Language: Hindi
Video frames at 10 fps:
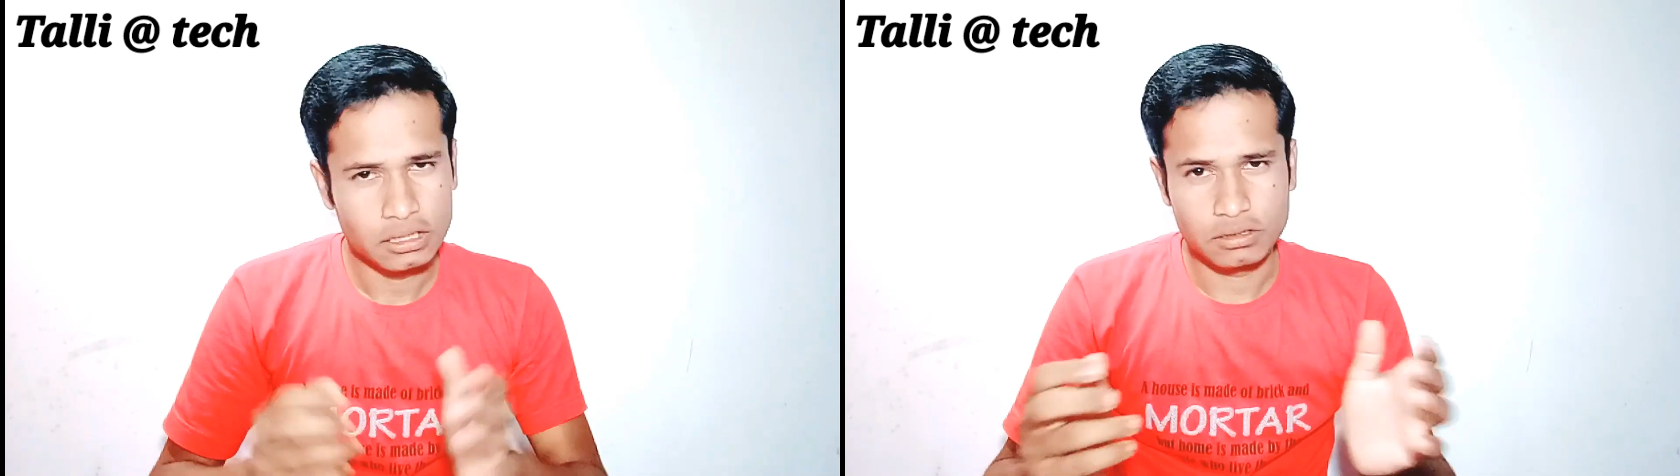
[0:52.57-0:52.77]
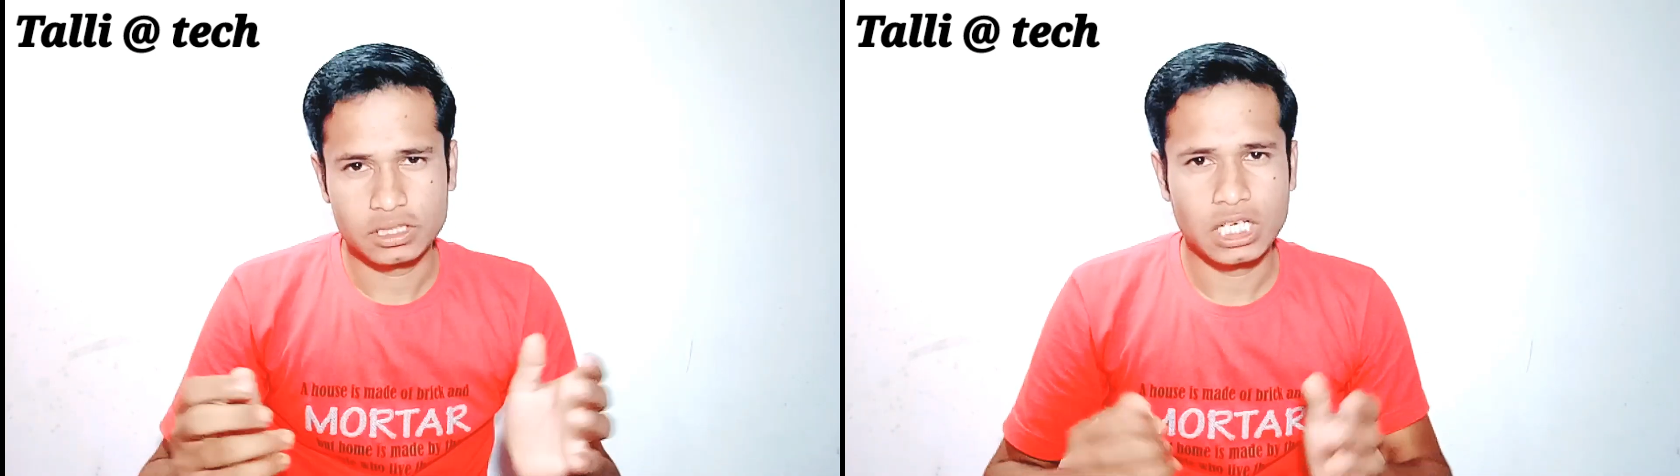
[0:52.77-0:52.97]

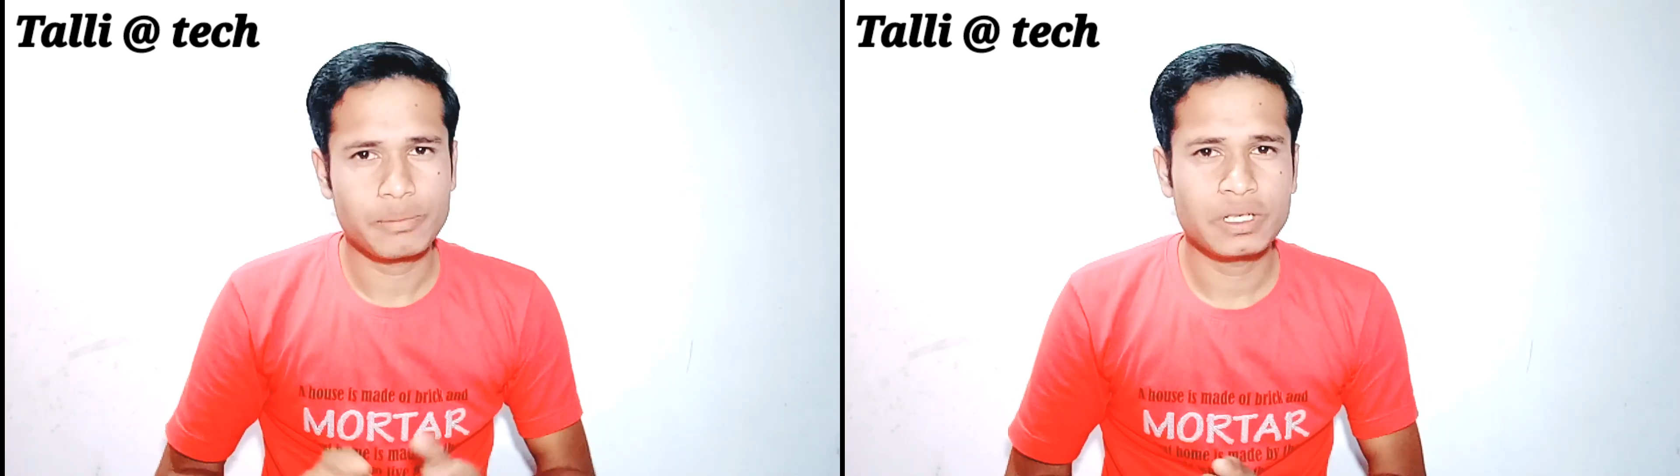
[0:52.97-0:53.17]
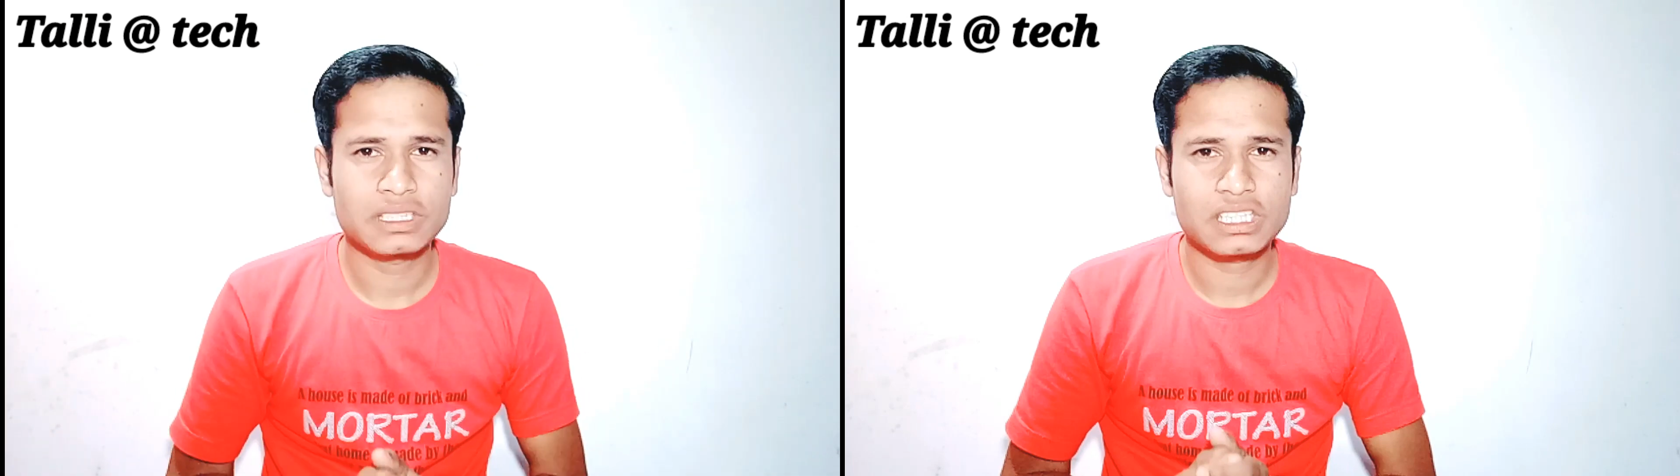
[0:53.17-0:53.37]
तो
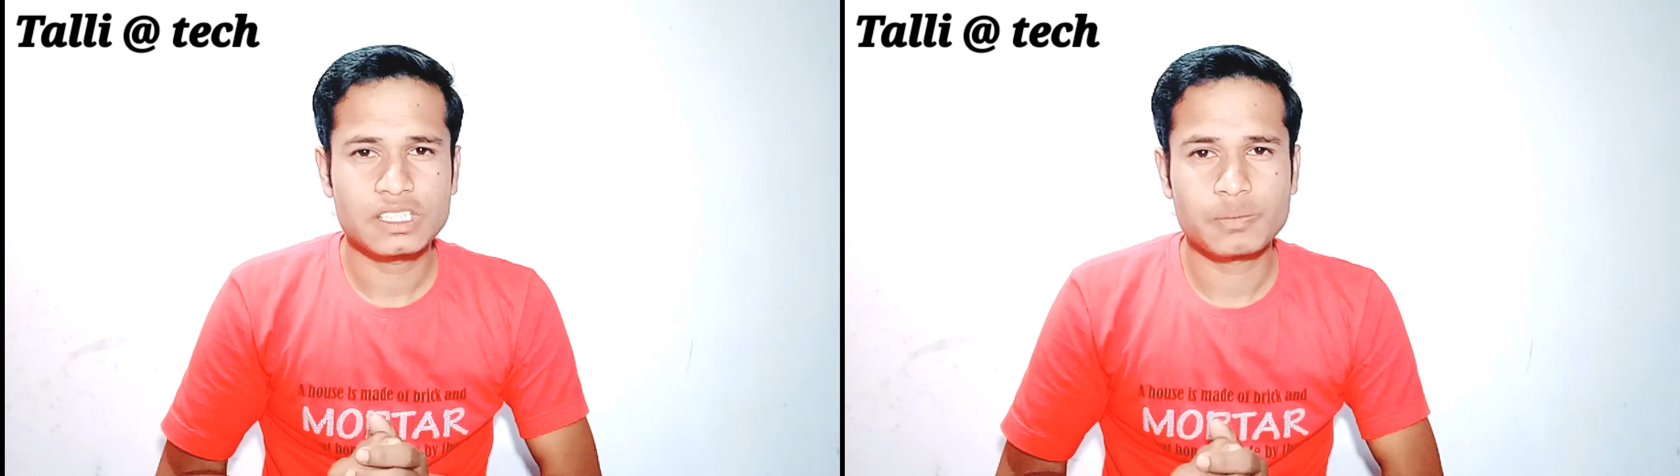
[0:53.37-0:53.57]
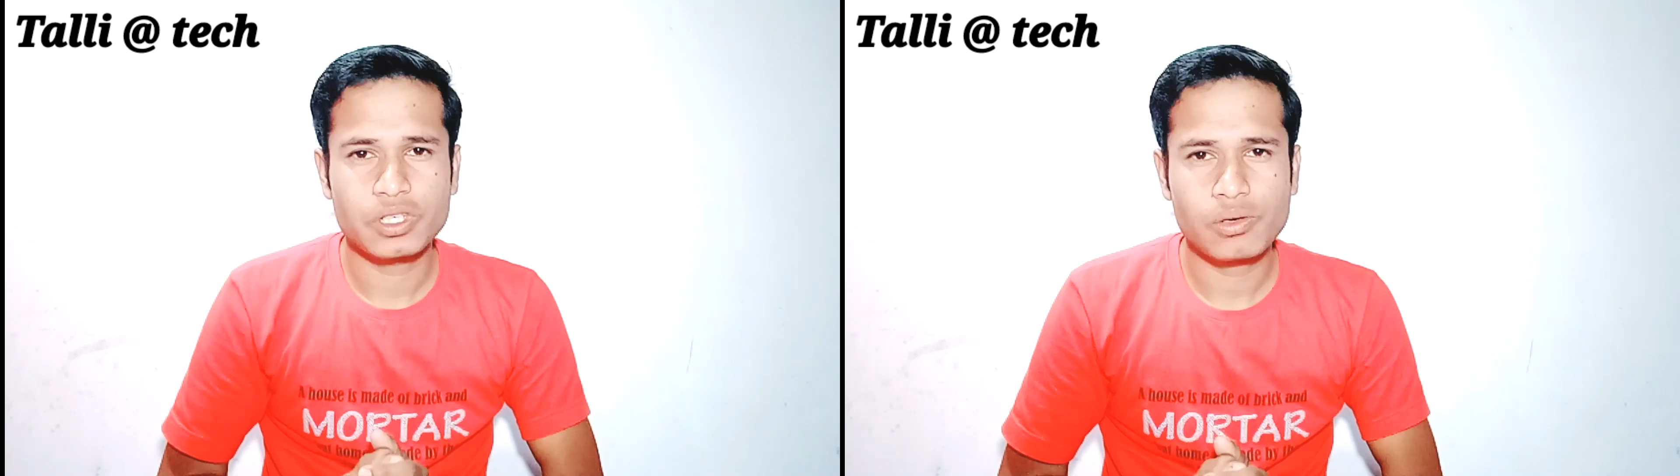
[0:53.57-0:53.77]
चलिए फिर इसके
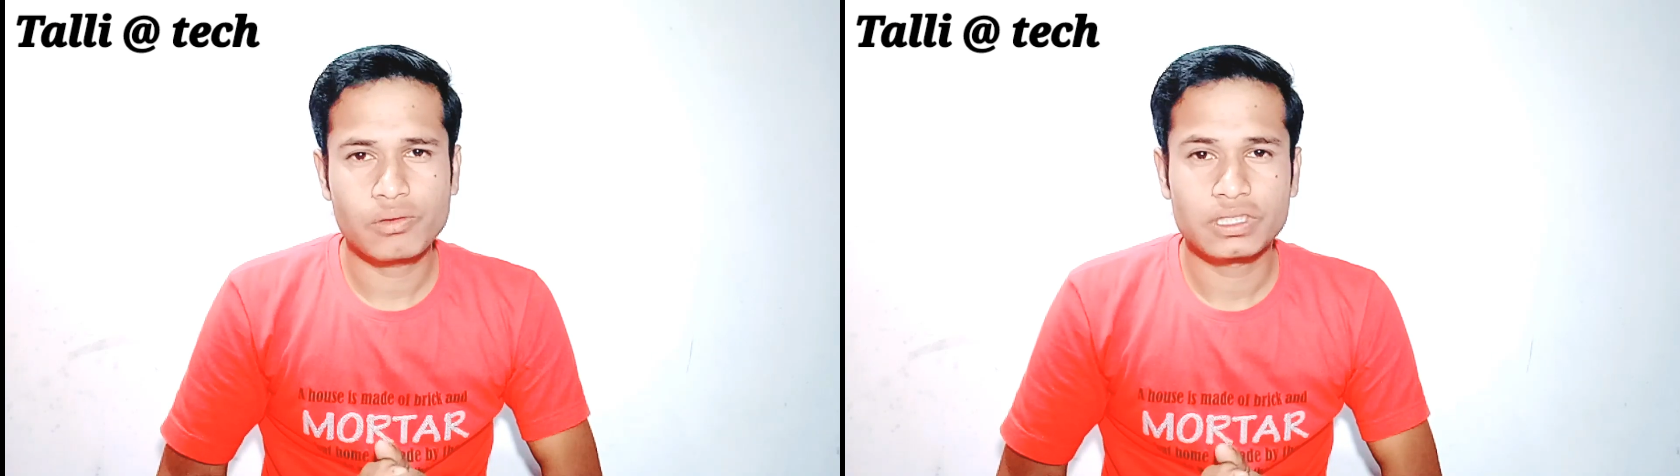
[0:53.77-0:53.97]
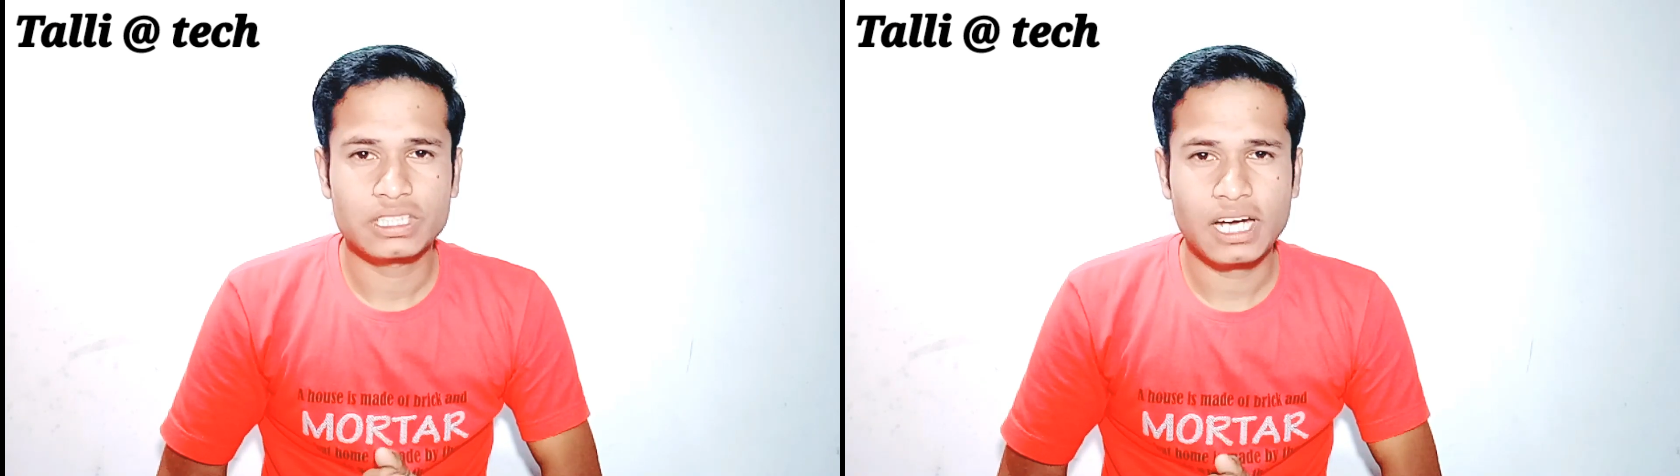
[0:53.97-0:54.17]
इस वीडियो
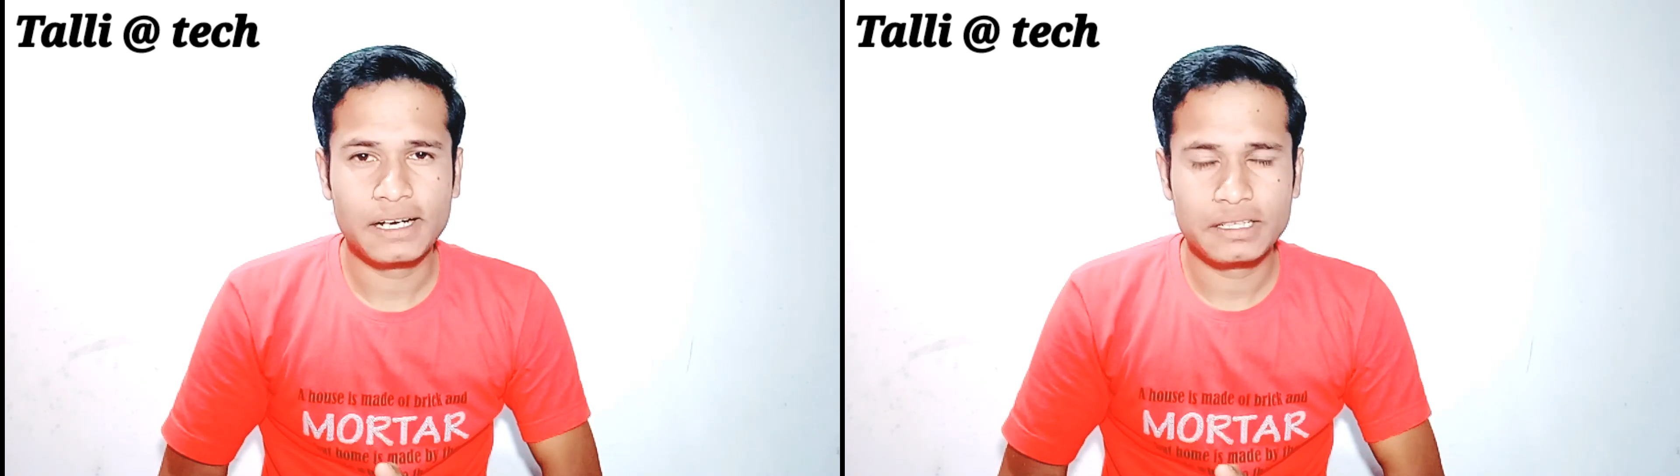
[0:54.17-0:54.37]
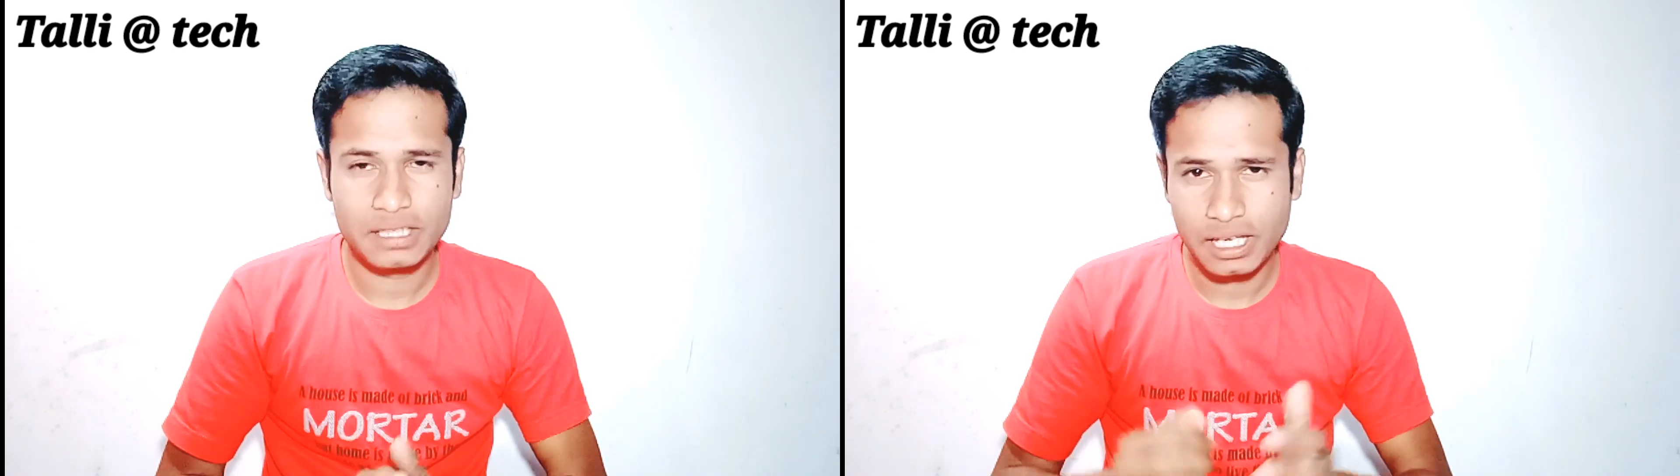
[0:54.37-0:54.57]
को
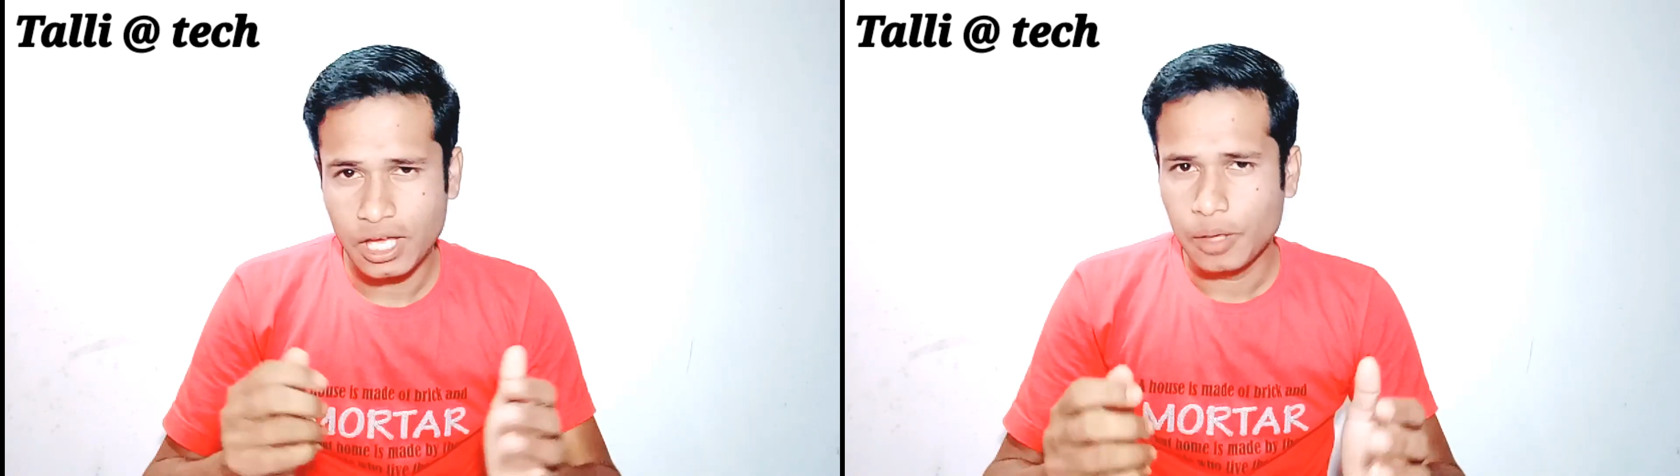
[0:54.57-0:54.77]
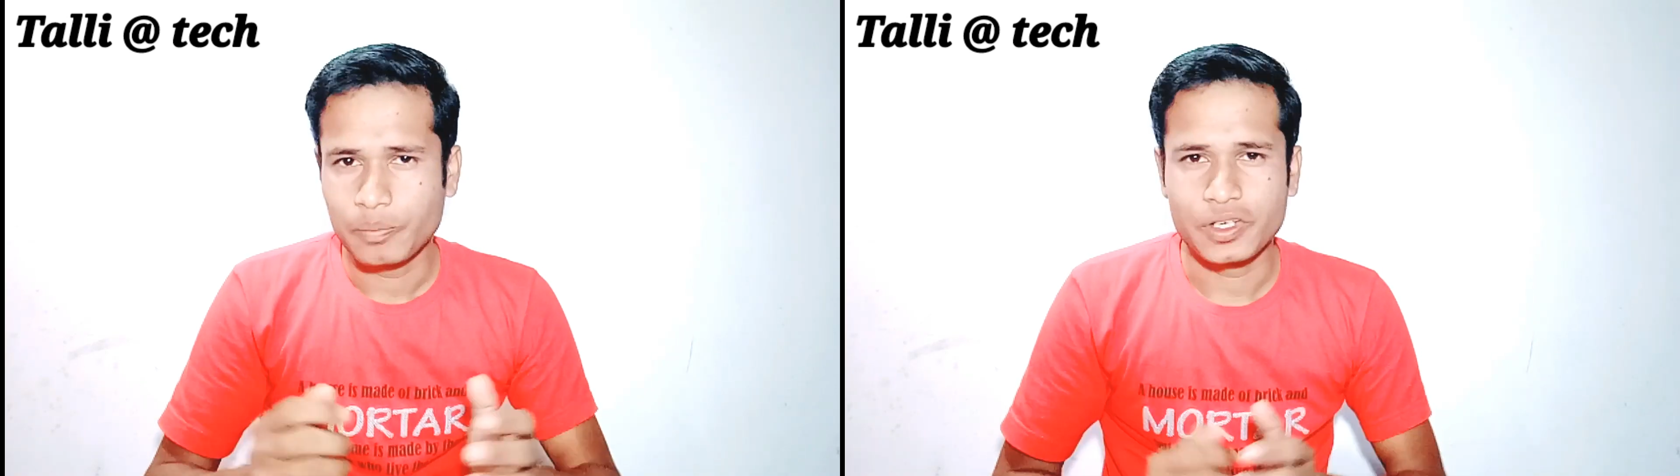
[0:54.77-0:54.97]
स्टार्ट करता है